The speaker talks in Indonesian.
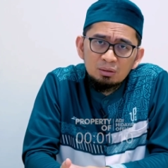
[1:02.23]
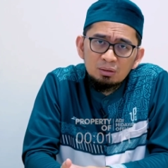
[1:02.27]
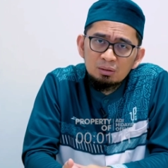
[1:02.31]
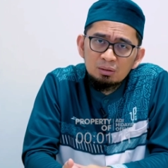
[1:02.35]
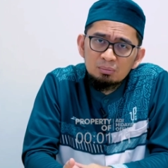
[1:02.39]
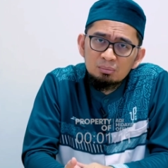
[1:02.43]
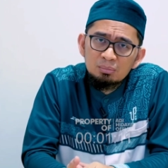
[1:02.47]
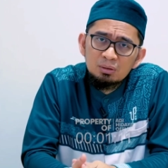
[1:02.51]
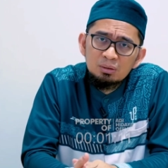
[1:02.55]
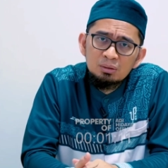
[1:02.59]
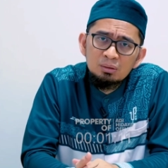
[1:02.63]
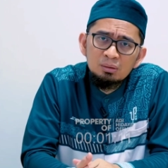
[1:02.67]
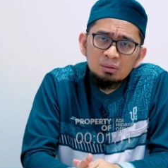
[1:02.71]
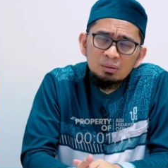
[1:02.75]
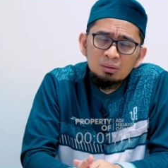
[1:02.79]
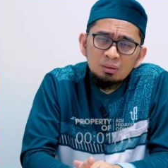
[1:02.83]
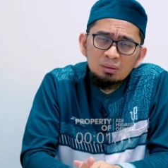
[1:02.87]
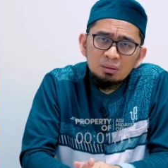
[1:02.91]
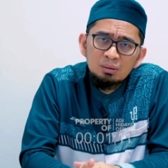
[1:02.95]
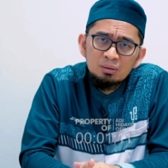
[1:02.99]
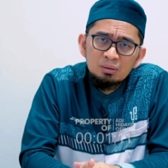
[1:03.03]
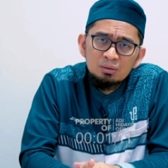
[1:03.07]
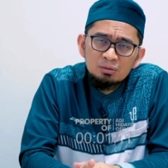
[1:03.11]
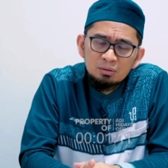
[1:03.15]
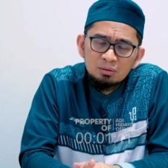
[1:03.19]
Nabi
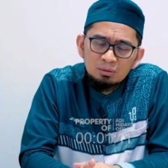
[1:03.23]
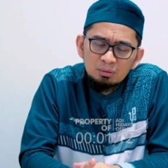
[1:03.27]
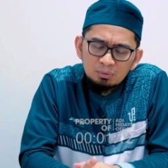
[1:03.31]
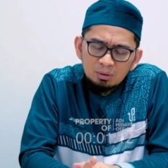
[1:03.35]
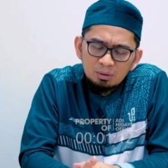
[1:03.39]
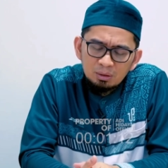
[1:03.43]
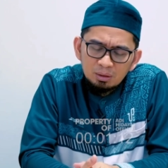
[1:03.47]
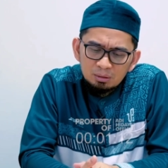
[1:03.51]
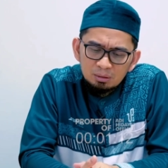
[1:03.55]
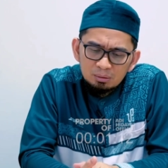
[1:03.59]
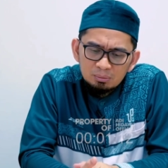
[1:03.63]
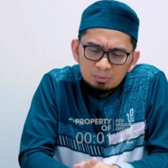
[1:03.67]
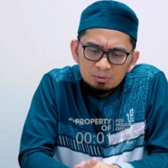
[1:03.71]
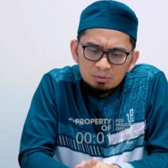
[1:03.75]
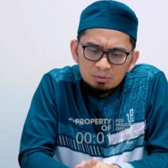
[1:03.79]
Sallallahu Alaihi